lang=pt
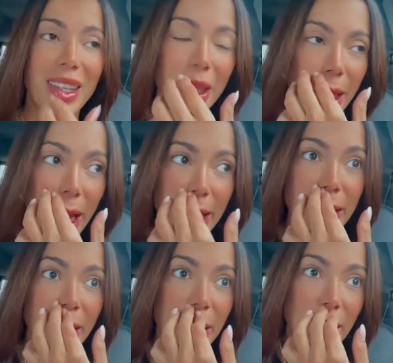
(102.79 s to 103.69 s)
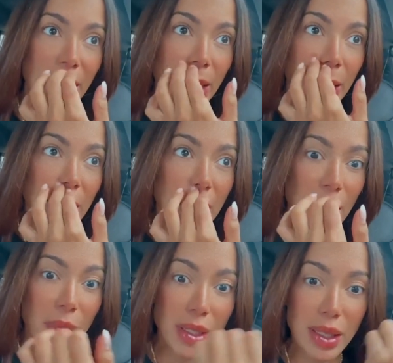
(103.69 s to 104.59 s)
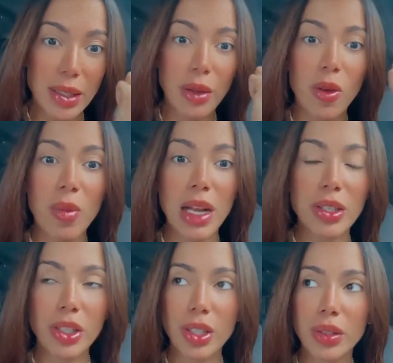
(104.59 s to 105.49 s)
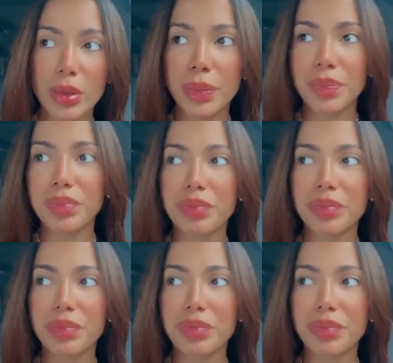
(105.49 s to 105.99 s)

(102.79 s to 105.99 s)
né, que está aí, que precisa ser combatido.